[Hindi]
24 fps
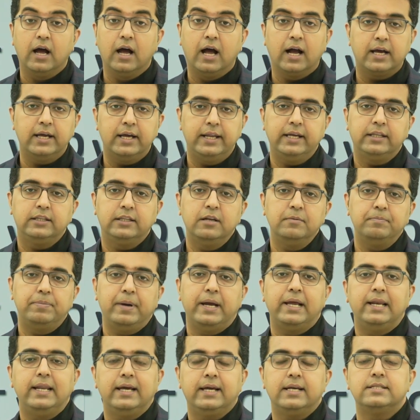अगर एक दिन
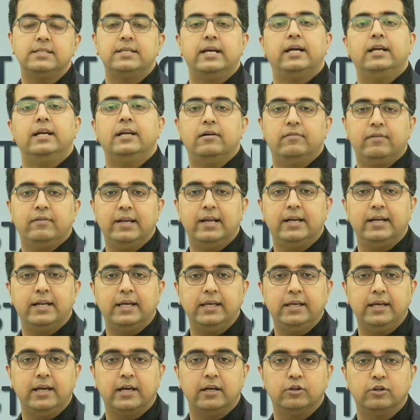पहले के सेकेंड हाफ वाला
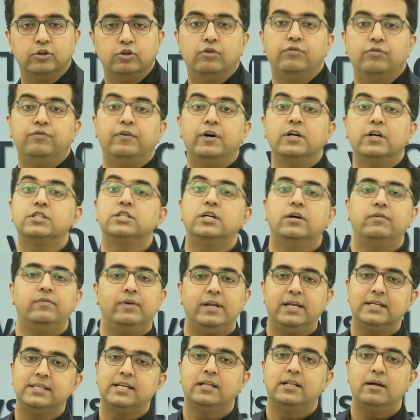नहीं है तो फर्स्ट हाफ
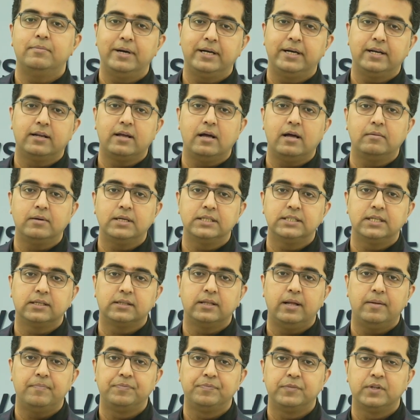वाला ज्यादा बेटर काम कर
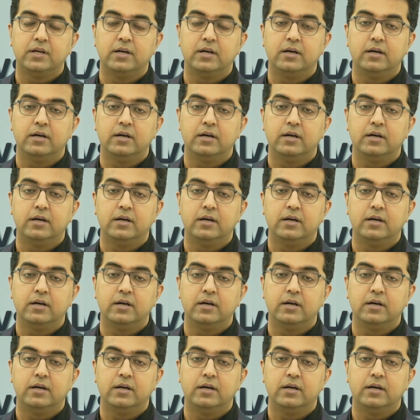सकता है